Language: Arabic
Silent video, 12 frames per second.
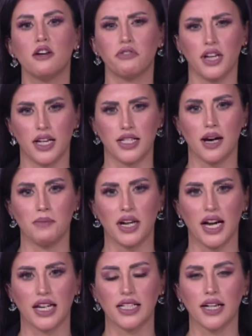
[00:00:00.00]
في الأيام
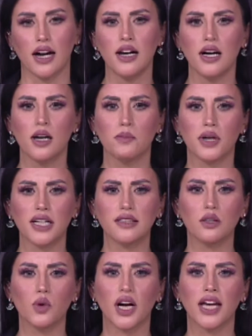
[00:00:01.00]
الأخيرة
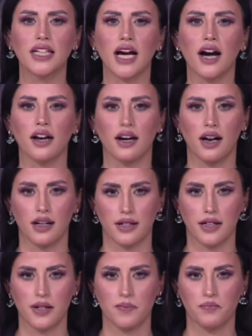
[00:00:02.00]
برادر وخليل
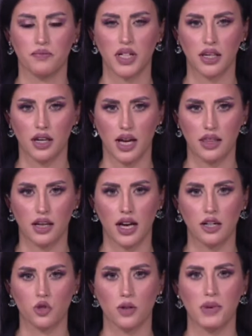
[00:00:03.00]
حقاني من
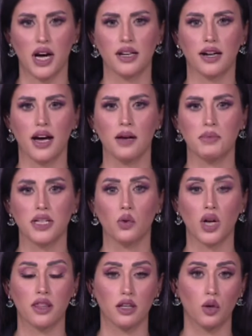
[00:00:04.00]
هذه الجماعة الإرهابية
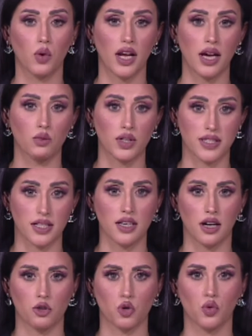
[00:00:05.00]
والذي هو الآن
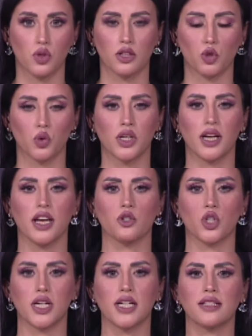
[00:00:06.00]
وزير الشؤون لشؤون
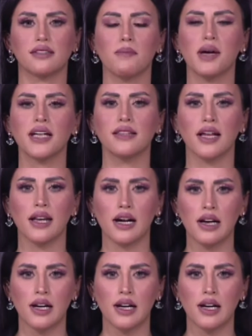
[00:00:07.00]
اللاجئين تبادل